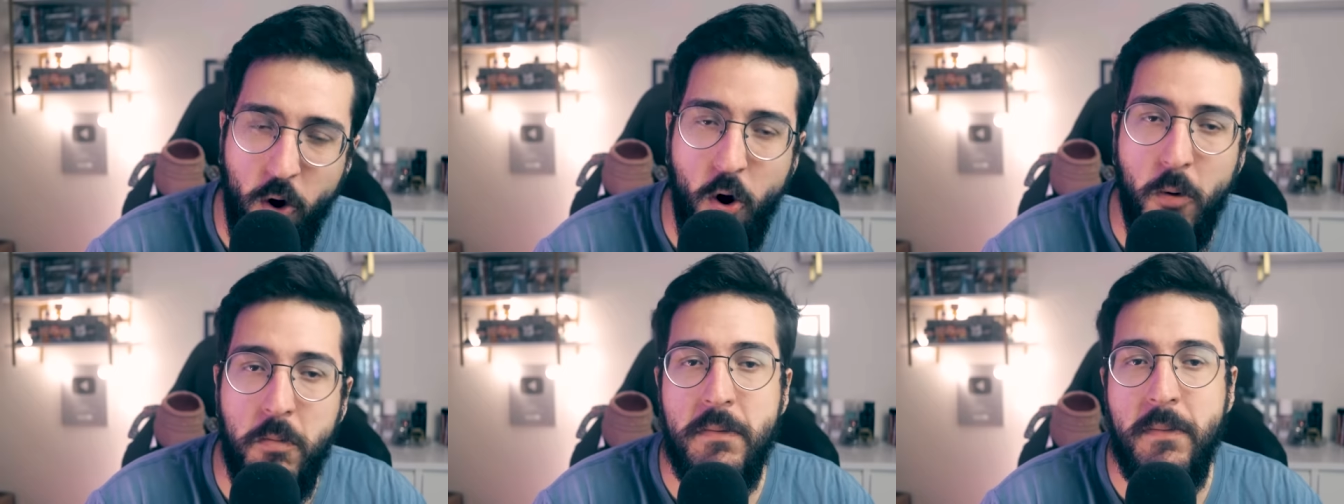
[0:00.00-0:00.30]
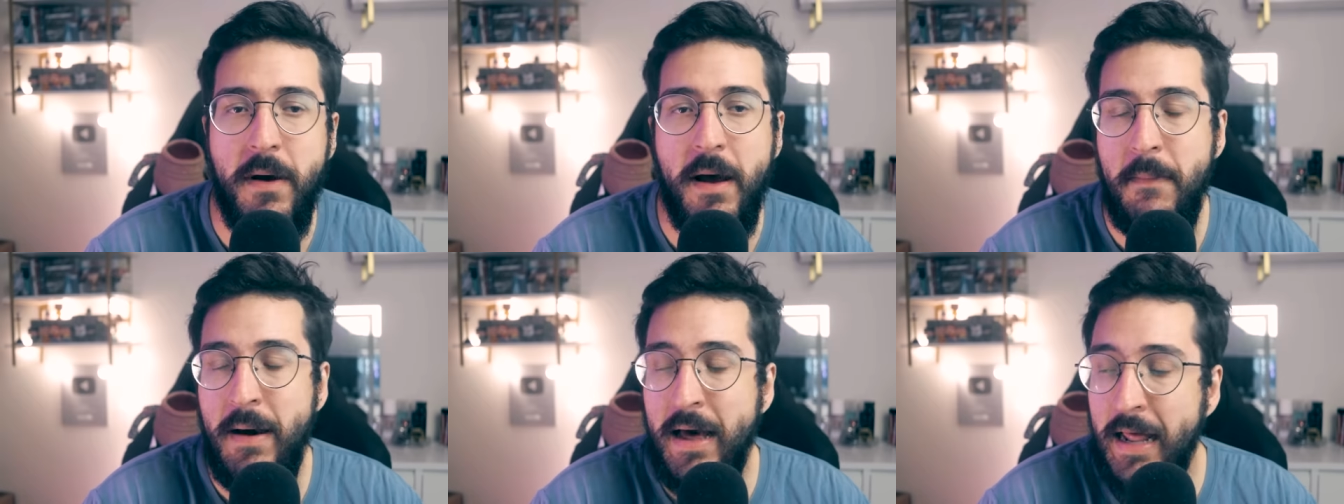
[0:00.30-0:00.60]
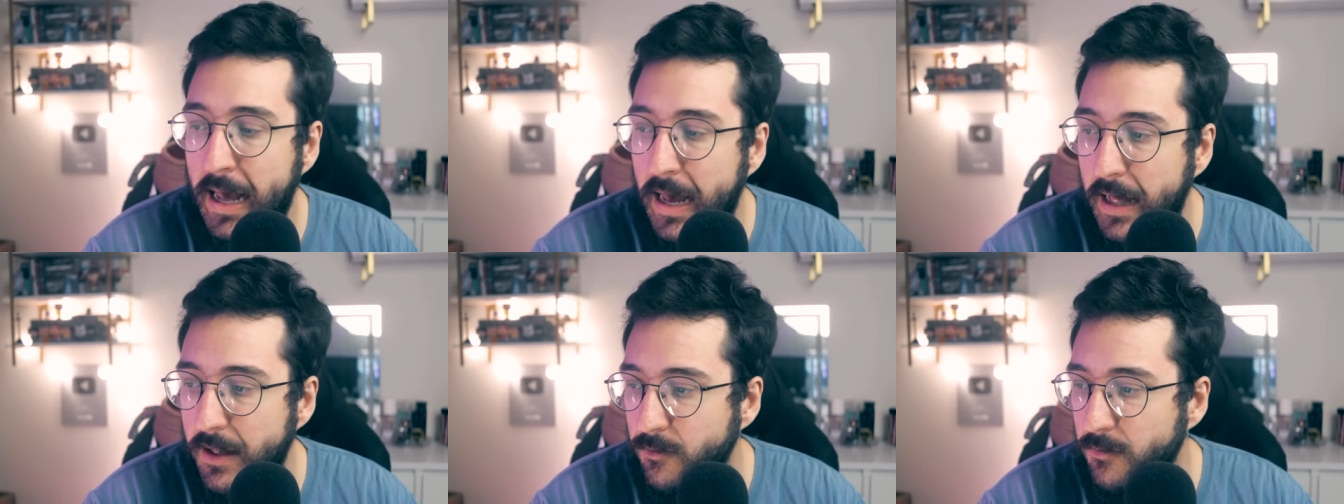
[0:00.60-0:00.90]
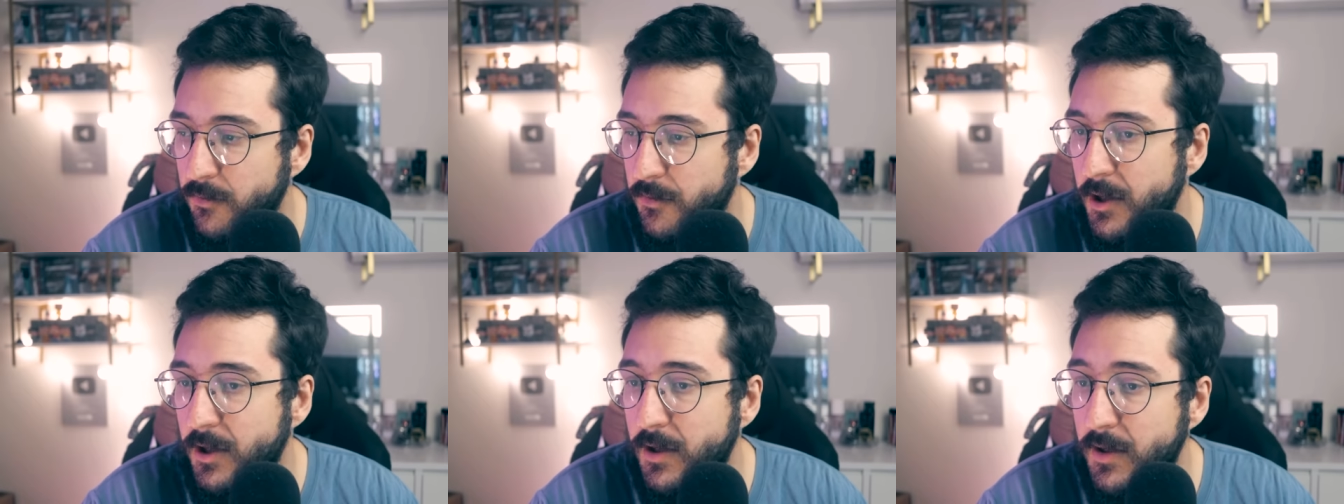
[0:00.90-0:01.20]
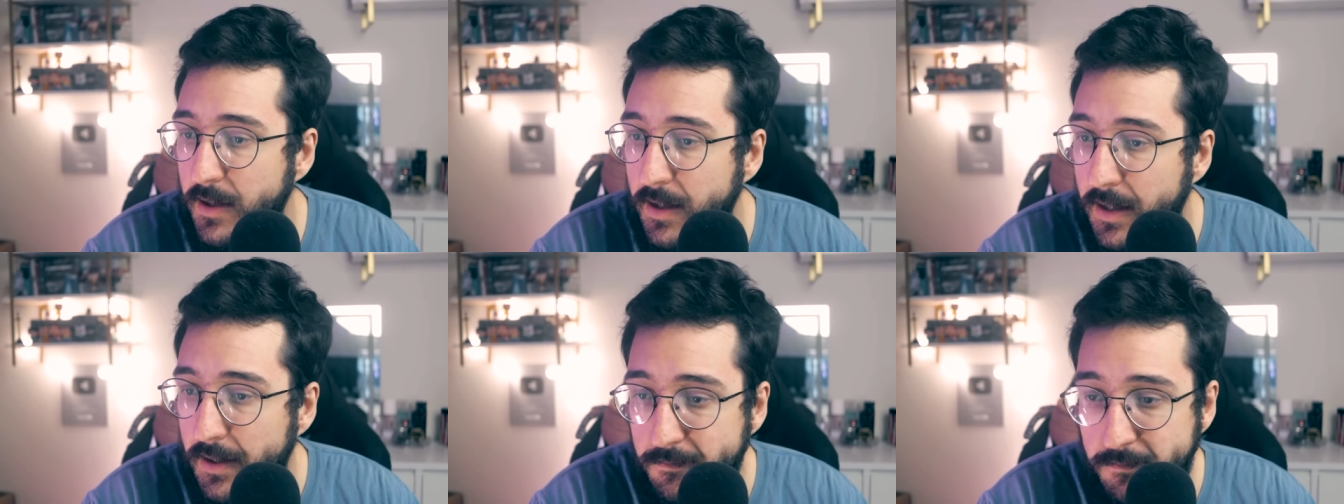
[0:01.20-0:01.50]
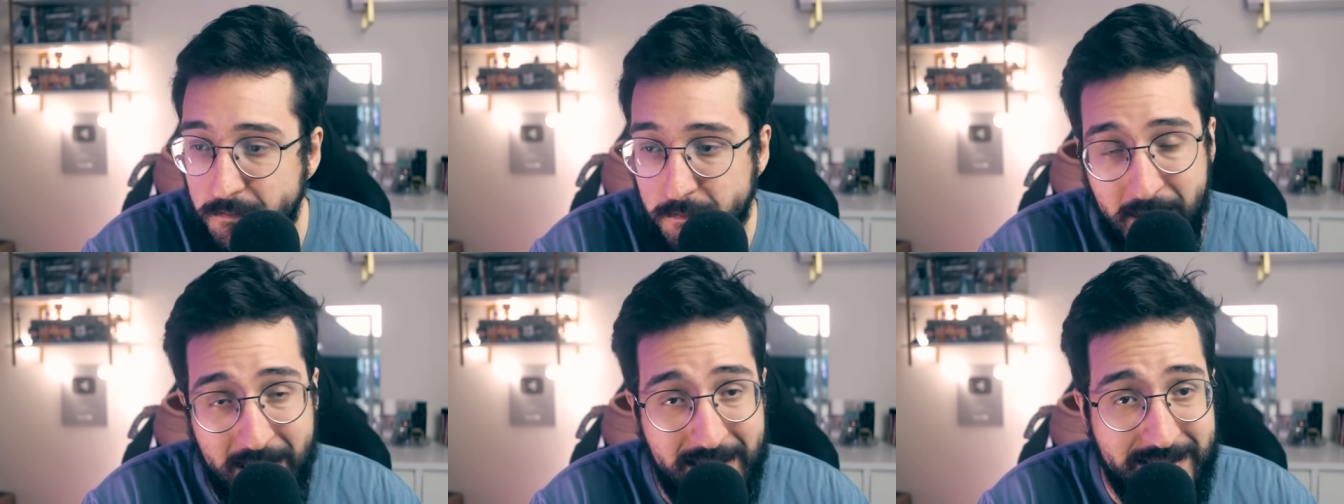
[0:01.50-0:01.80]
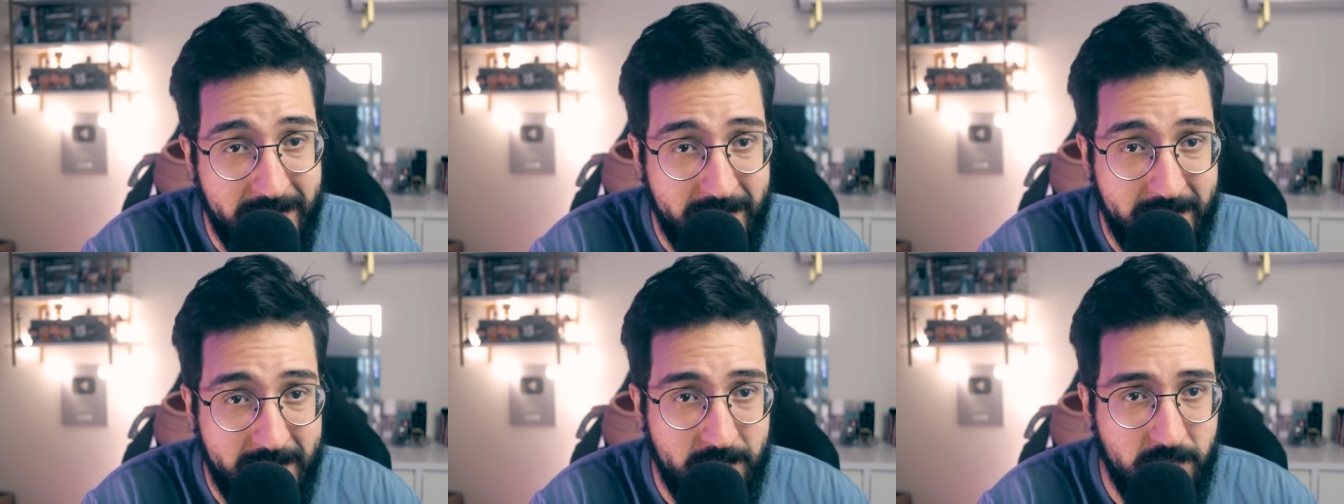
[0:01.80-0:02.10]
cobra mais barato. É,
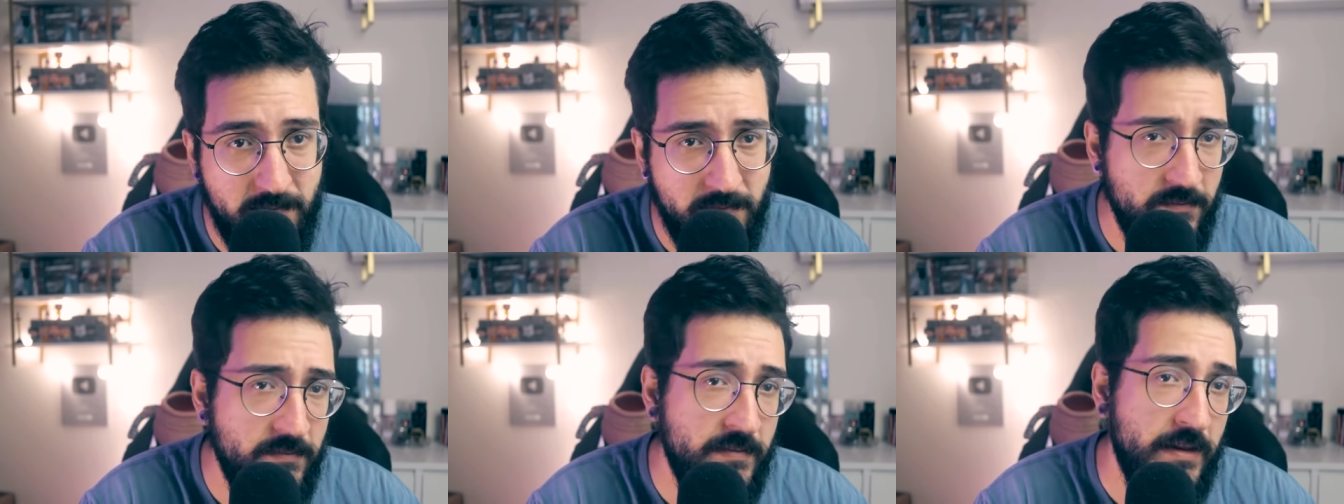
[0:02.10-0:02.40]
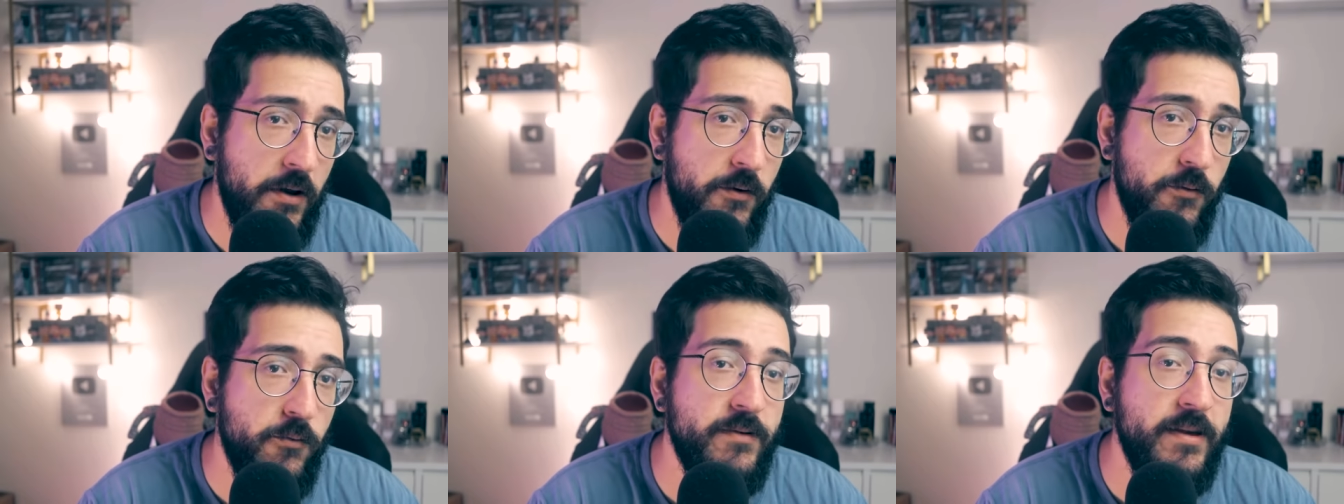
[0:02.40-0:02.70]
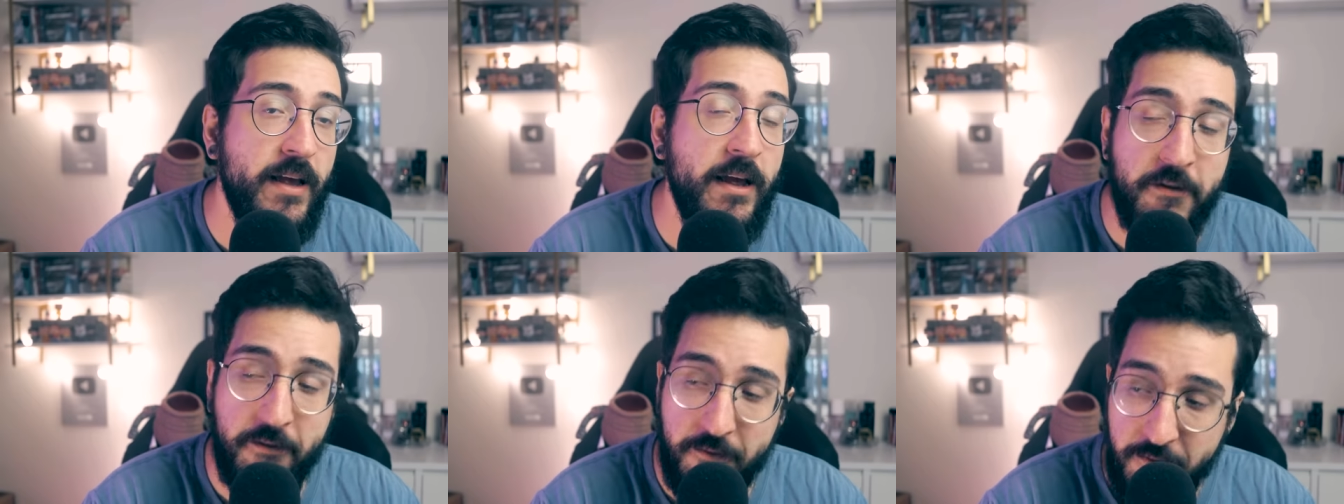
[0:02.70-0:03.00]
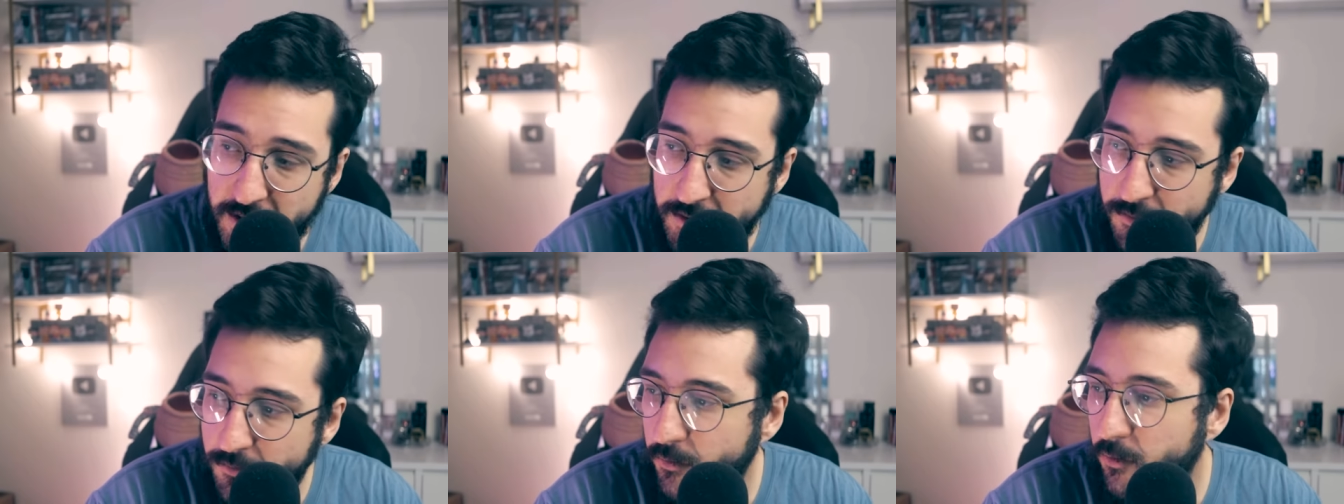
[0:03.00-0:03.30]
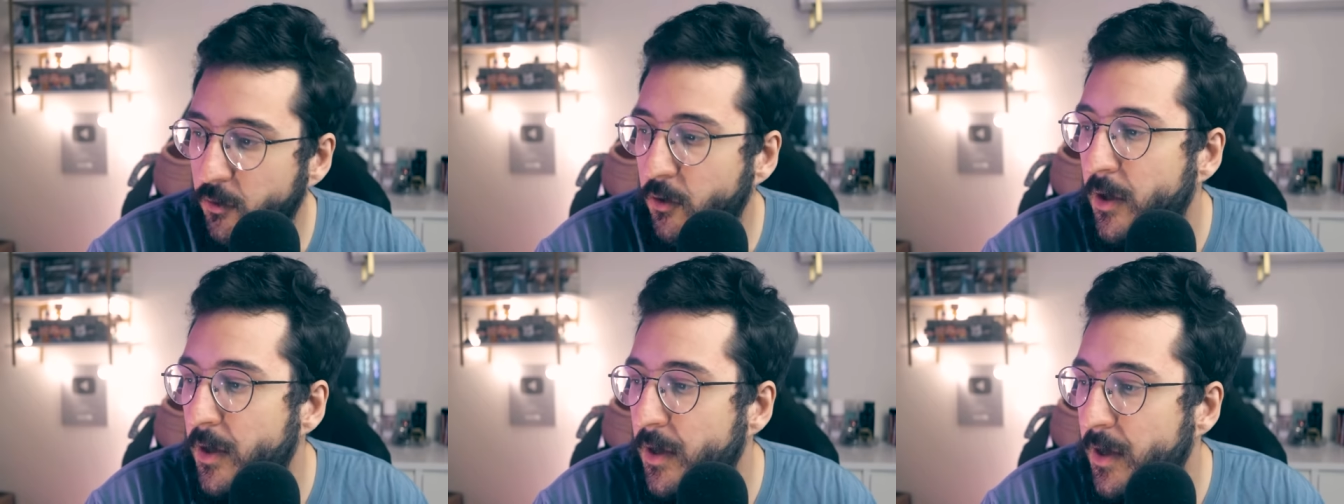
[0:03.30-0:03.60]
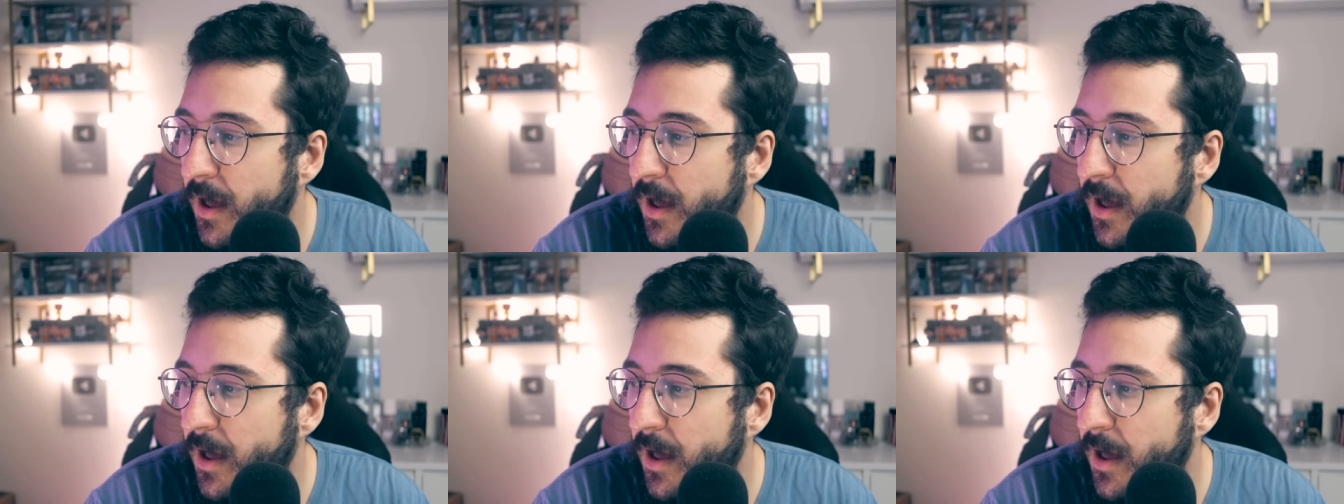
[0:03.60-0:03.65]
mas, tá num serviço.